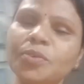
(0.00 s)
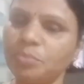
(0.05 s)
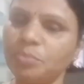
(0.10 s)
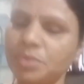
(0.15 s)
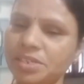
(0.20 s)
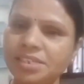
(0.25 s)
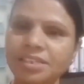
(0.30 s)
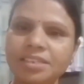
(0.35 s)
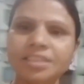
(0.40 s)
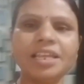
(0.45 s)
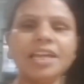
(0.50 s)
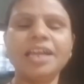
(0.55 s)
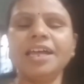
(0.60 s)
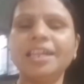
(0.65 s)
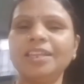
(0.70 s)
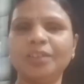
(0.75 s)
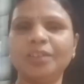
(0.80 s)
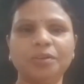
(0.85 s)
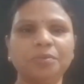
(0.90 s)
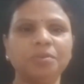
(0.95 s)
को पसंद आया
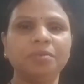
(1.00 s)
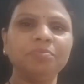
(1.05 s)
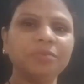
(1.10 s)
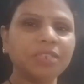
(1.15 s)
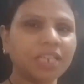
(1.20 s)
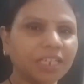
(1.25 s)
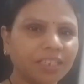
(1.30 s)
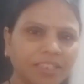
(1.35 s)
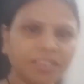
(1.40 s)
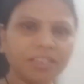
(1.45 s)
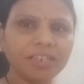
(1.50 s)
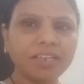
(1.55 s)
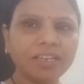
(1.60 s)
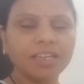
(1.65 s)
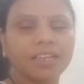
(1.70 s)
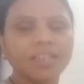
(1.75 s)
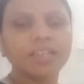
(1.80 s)
तो अब हम जाते हैं